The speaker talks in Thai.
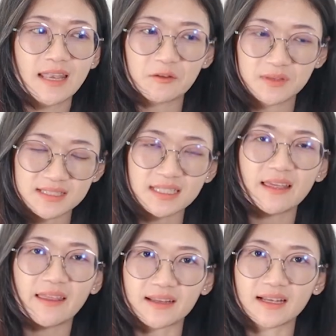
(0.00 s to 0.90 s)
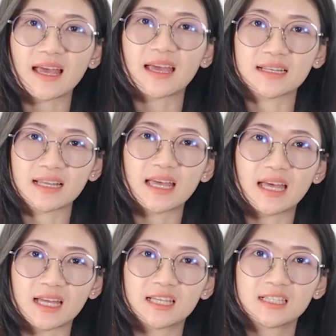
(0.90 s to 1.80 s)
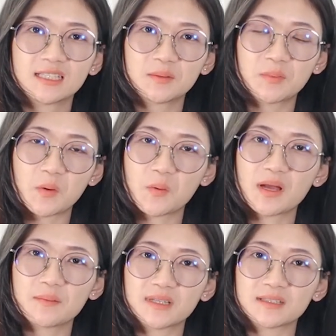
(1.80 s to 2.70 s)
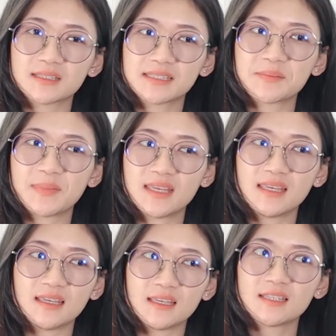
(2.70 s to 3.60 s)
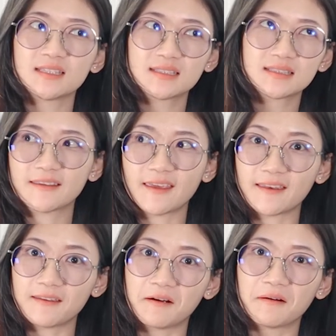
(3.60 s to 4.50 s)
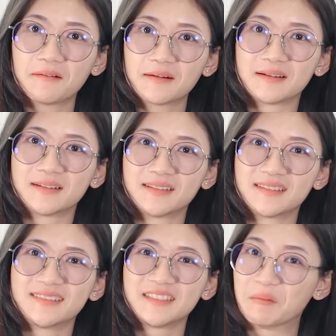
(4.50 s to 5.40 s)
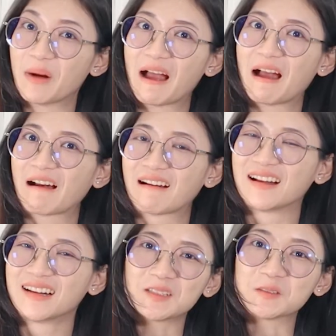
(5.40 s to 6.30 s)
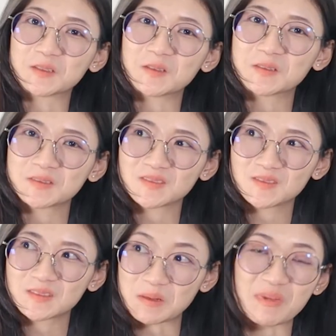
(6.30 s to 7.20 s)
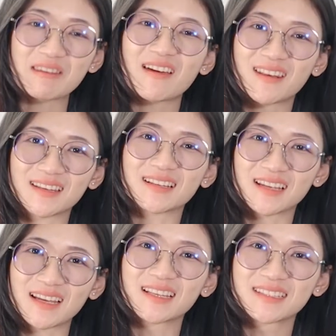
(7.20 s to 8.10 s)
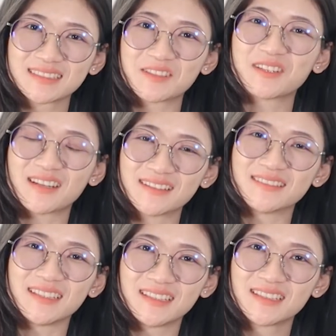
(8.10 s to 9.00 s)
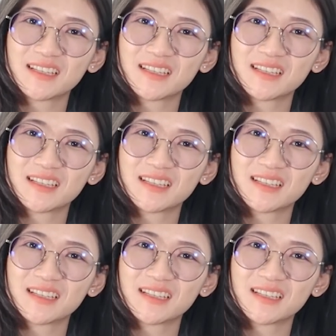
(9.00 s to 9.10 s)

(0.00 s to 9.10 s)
แล้วแต่สถานการณ์ค่ะเพราะว่ามันก็จะมีเคสเยอะมากเราก็ต้องทำให้ทันค่ะต้องนำเลย